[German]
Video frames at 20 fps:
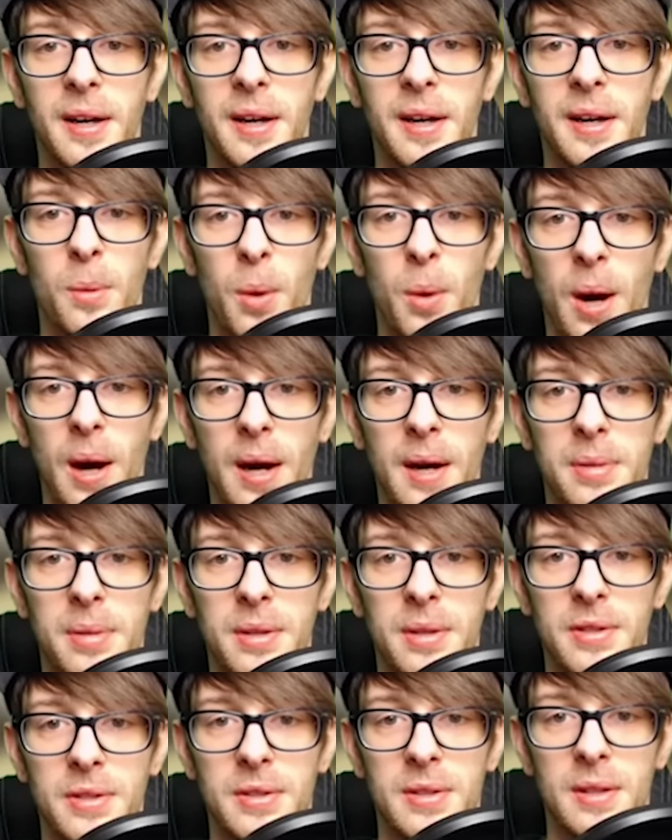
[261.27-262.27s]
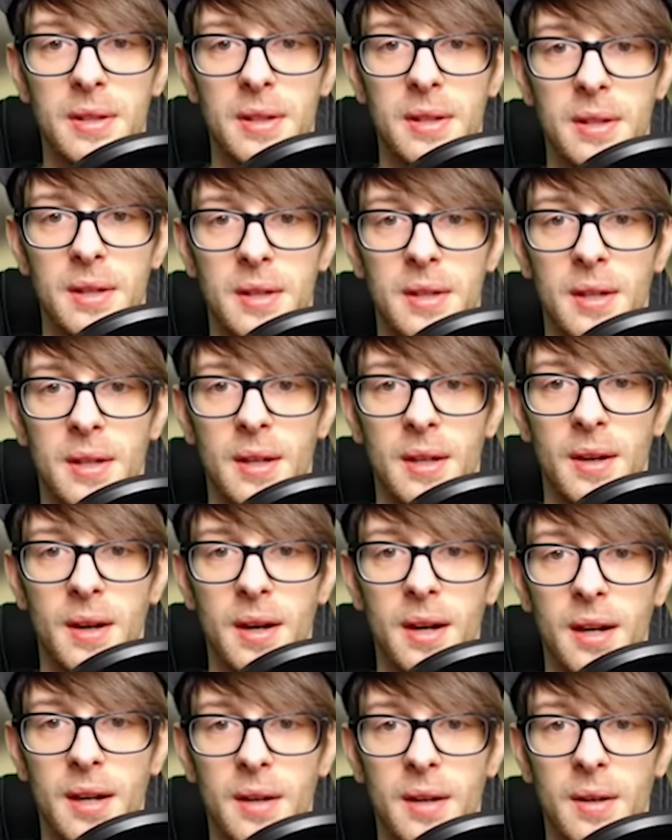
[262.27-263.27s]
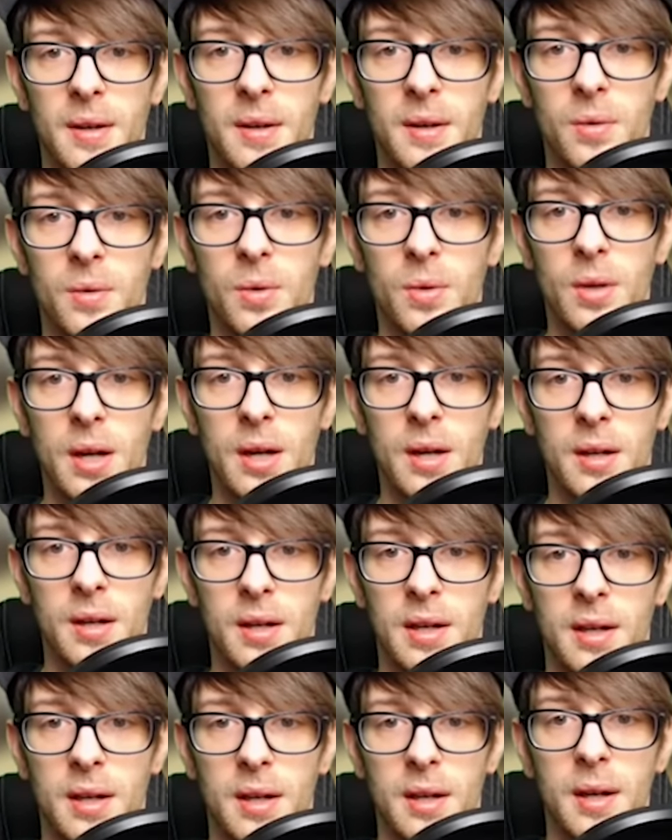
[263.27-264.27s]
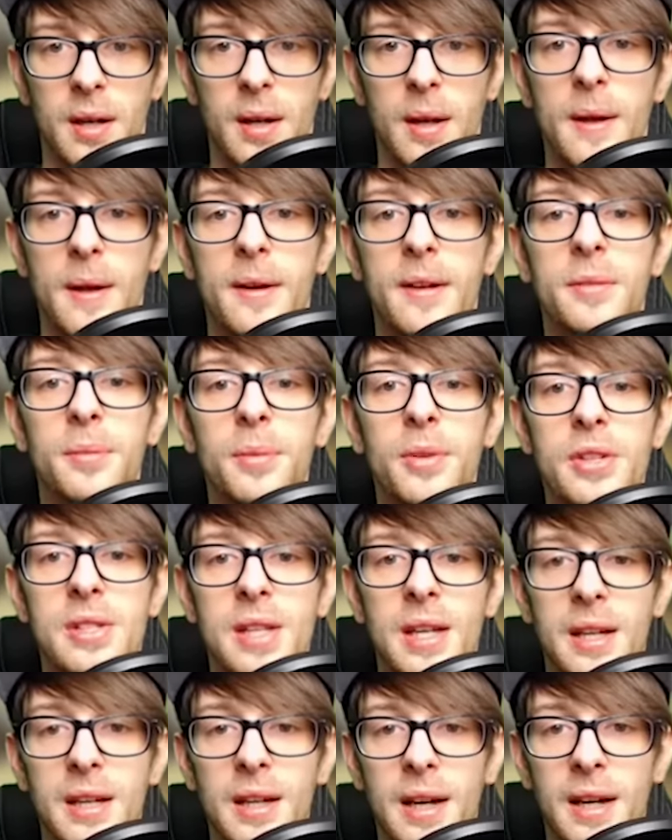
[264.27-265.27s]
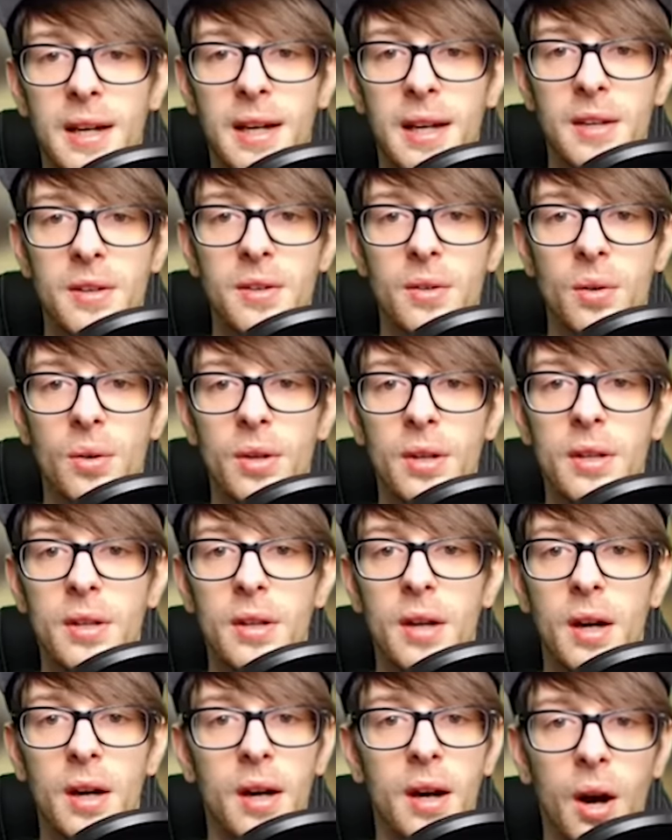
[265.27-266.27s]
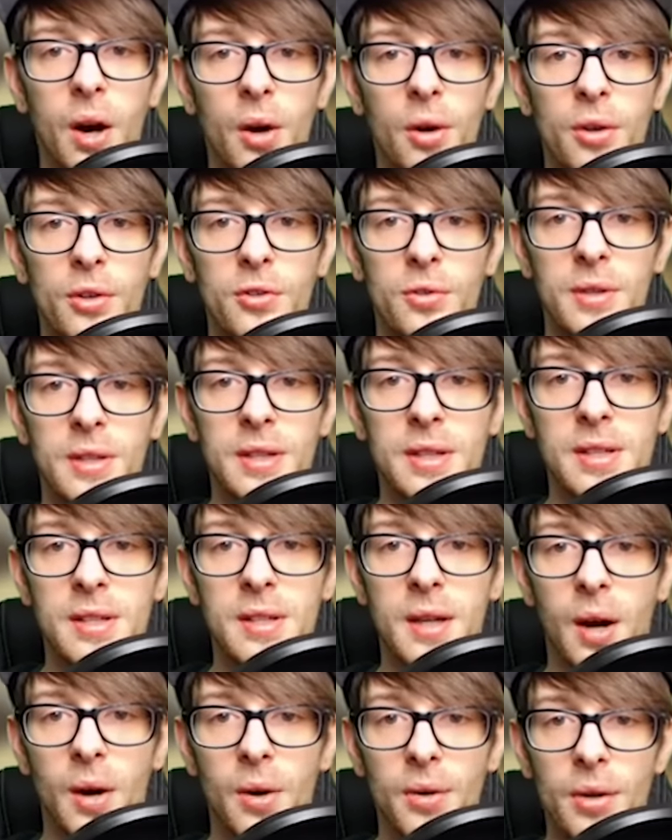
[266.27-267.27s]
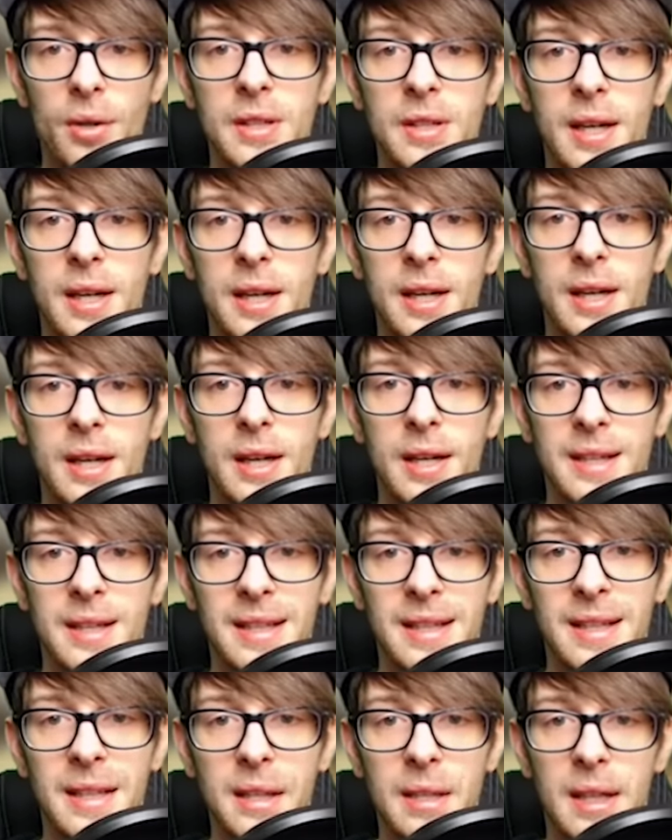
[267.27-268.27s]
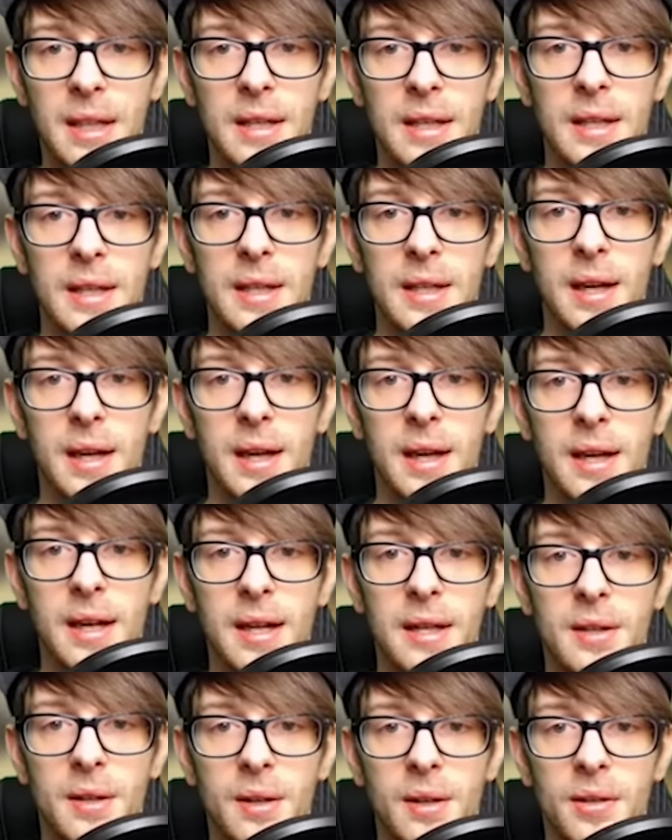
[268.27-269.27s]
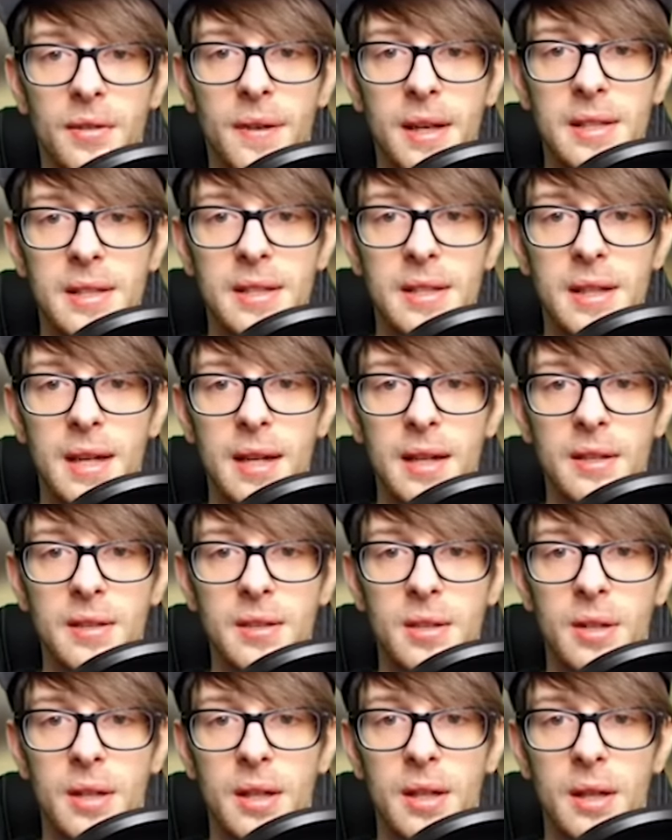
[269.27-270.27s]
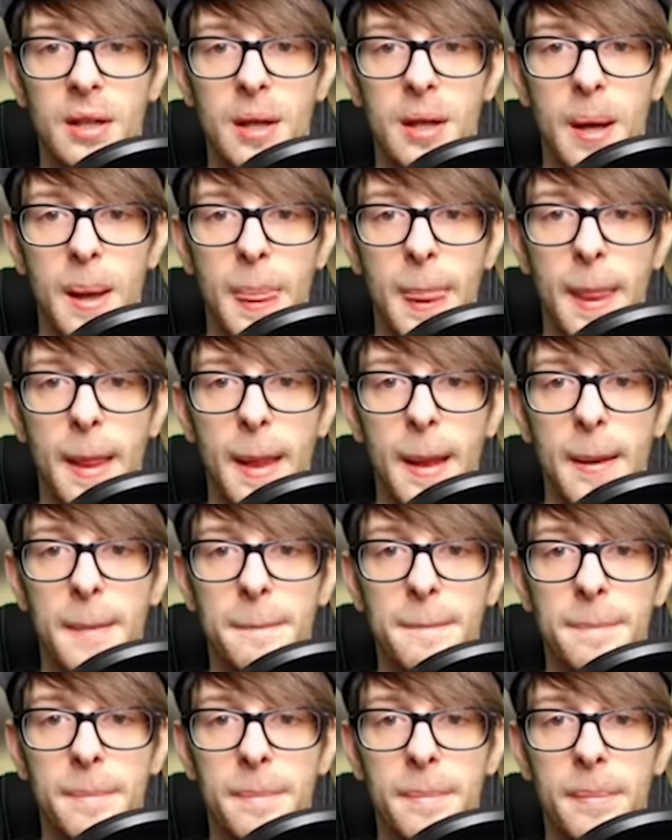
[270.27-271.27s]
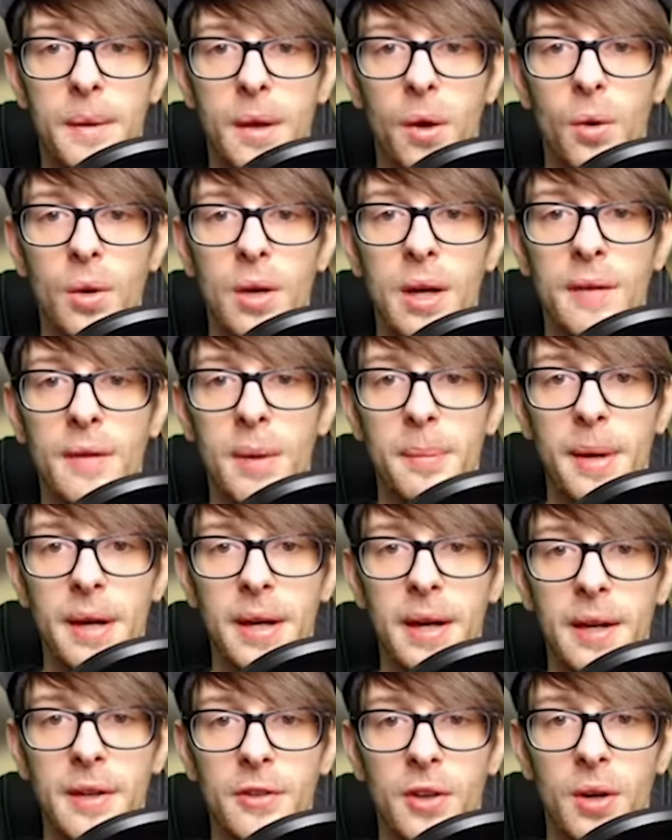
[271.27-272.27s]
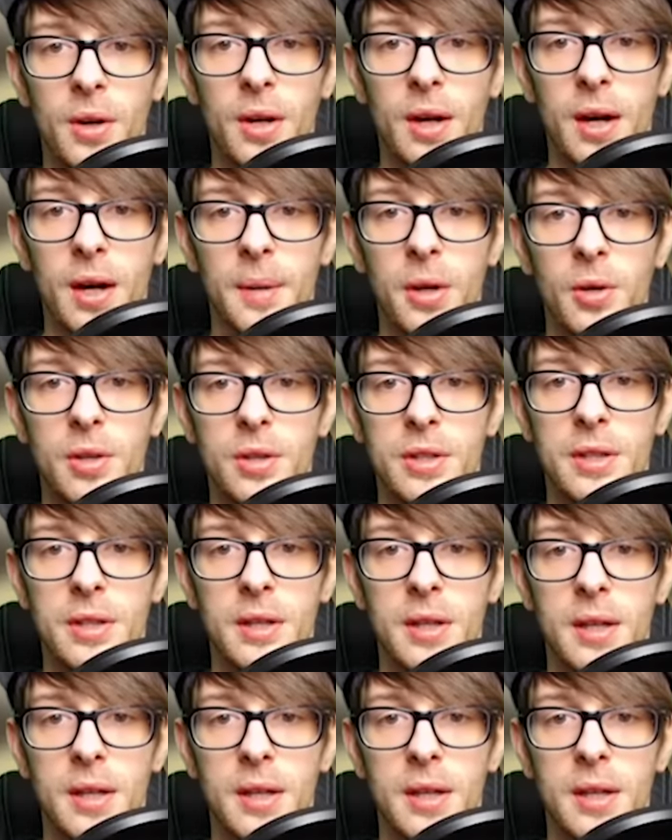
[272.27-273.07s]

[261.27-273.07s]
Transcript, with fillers: Nur ein bisschen. Okay. Äh, jetzt muss ich ja den Raketen und äh, auch noch zusätzlich auch noch die Raketen, Raketen ausweichen. Na toll. Oh, da war ein Bananensauger, aber gut.